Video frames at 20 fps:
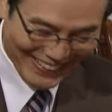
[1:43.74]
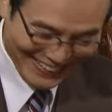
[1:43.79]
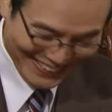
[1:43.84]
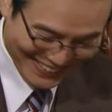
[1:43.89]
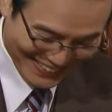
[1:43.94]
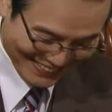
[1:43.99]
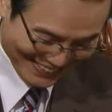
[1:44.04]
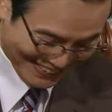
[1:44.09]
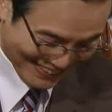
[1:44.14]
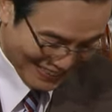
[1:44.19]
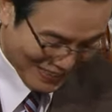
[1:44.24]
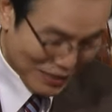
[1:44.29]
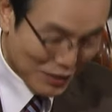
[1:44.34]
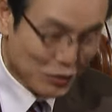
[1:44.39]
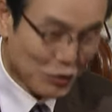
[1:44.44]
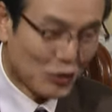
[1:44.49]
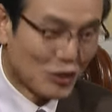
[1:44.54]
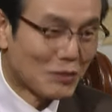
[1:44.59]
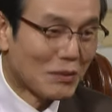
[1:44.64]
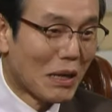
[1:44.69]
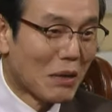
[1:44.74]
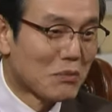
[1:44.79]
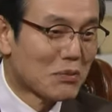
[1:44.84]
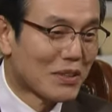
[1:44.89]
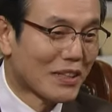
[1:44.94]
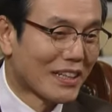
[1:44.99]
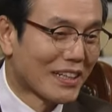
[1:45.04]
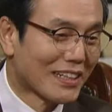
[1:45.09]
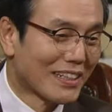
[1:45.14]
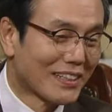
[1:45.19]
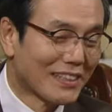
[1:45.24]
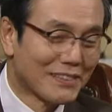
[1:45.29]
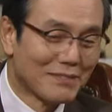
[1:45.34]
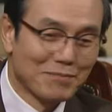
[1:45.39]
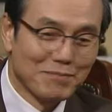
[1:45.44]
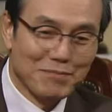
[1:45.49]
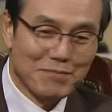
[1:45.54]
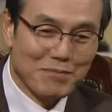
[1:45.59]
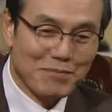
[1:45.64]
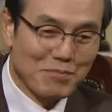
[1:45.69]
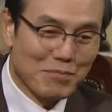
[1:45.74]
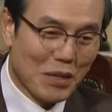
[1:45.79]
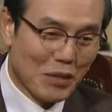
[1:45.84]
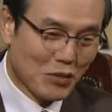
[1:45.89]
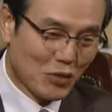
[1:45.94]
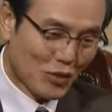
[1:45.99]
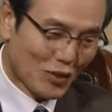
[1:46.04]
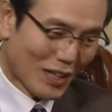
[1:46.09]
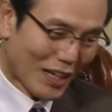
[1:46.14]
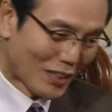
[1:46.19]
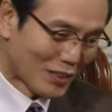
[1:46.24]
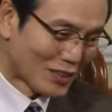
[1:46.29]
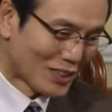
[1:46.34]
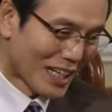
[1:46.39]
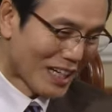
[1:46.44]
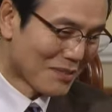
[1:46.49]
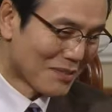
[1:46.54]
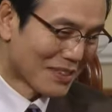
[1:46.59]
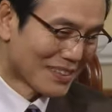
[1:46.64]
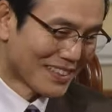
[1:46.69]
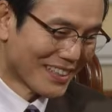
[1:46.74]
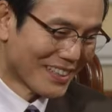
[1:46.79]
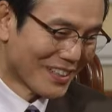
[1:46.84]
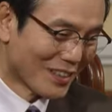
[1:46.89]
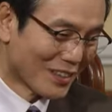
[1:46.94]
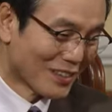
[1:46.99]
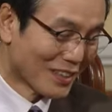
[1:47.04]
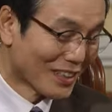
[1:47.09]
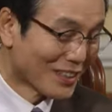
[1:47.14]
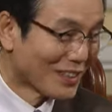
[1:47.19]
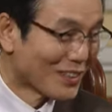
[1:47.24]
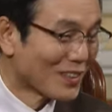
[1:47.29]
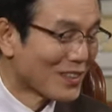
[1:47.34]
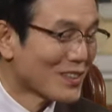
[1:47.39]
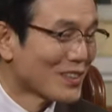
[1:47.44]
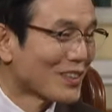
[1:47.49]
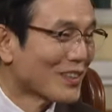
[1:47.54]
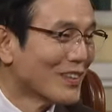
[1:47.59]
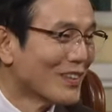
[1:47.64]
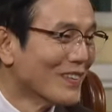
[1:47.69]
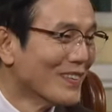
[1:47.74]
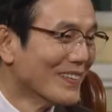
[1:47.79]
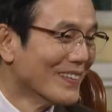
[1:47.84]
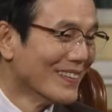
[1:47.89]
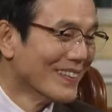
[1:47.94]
그래, 누님이 아프니까 백숙이라도 삶아드리려고 그랬던 거죠.